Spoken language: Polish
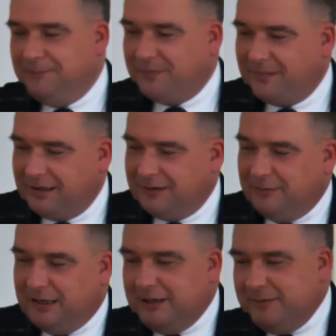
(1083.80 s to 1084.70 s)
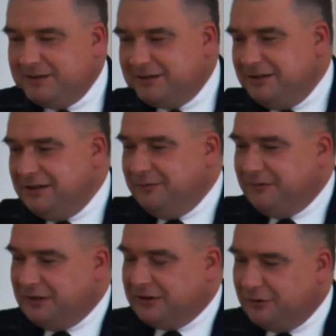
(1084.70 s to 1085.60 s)
tę akcję. Ale między
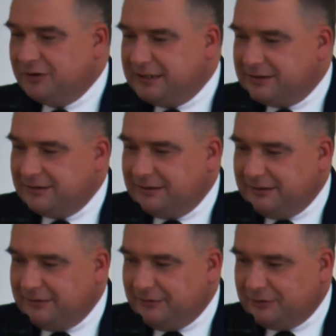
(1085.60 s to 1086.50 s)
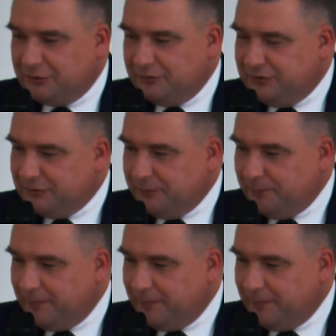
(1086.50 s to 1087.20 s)
innymi, znaczy o nas, o środowisku.